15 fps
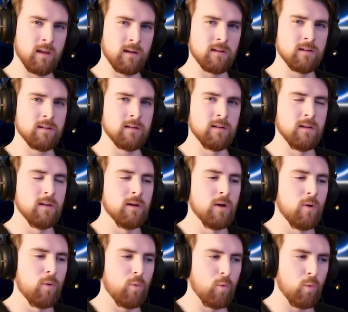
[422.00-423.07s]
Ja.
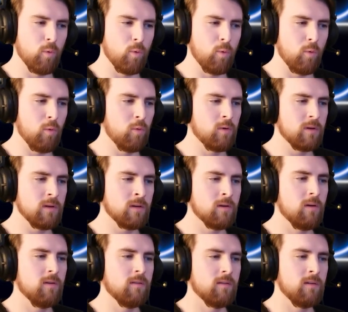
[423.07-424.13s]
Und ich
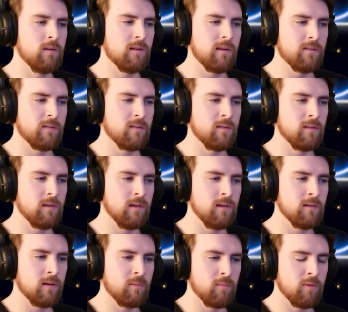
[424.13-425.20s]
konnte es nicht lassen,
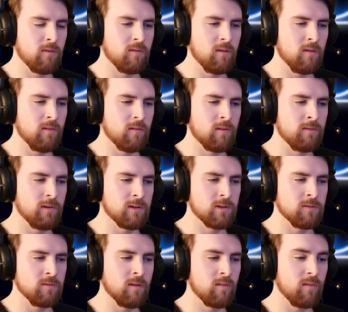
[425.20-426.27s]
ihn ein bisschen
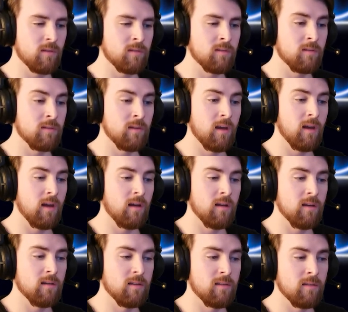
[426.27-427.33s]
auszuquetschen. Und es war
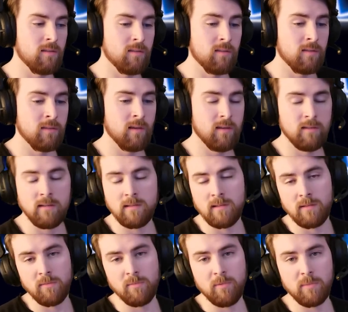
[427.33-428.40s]
sehr, sehr, sehr,
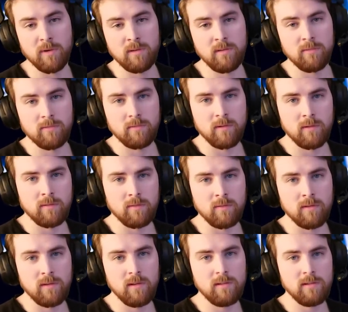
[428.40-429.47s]
sehr informativ. Also
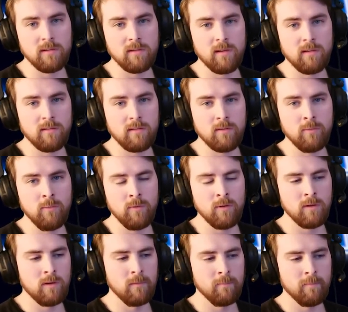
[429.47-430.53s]
richtig nicer Dude.